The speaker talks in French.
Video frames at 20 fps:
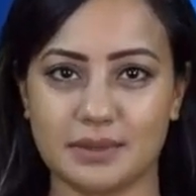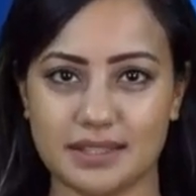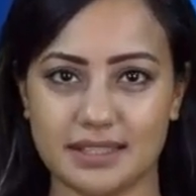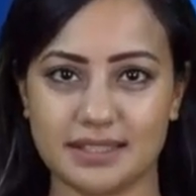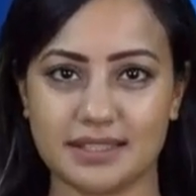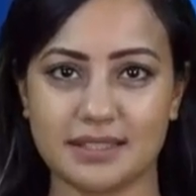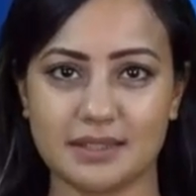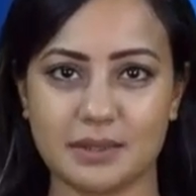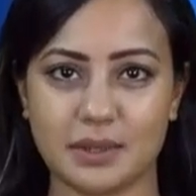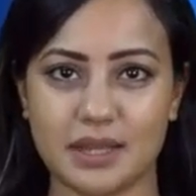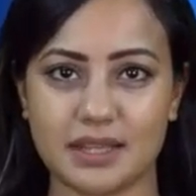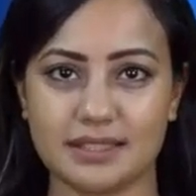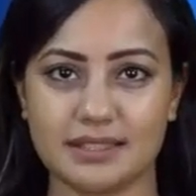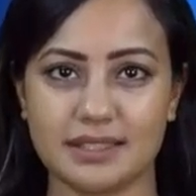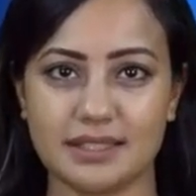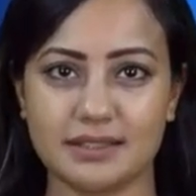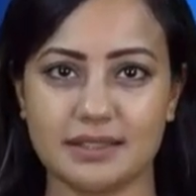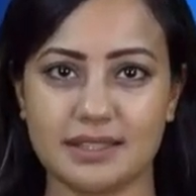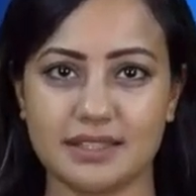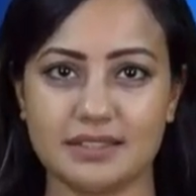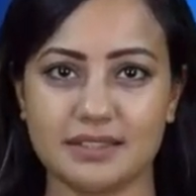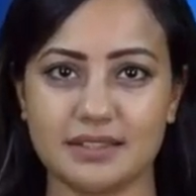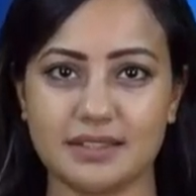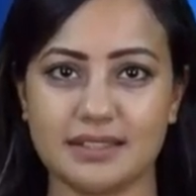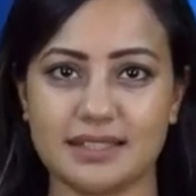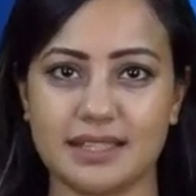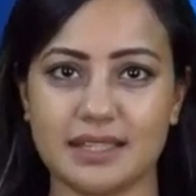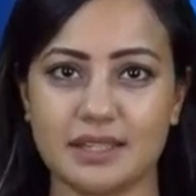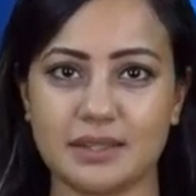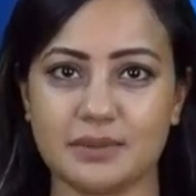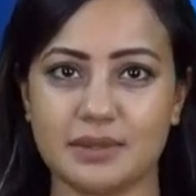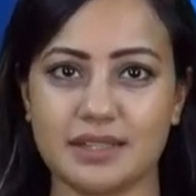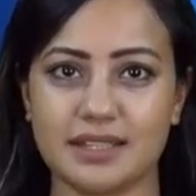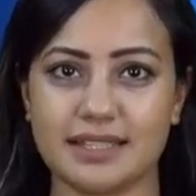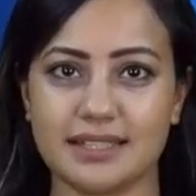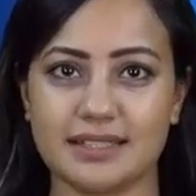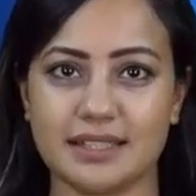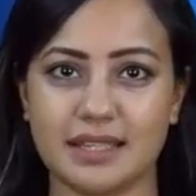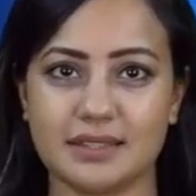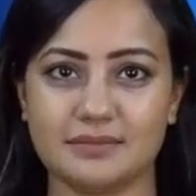Prévue pour être audiencée ce
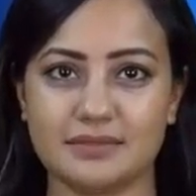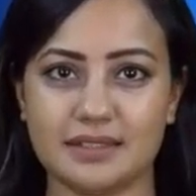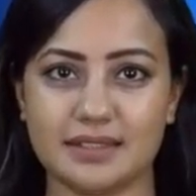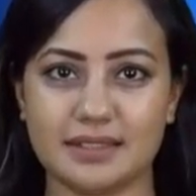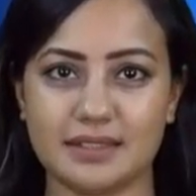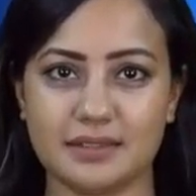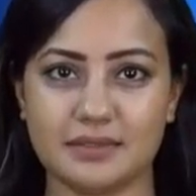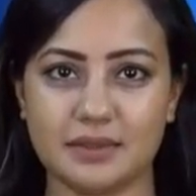mercredi,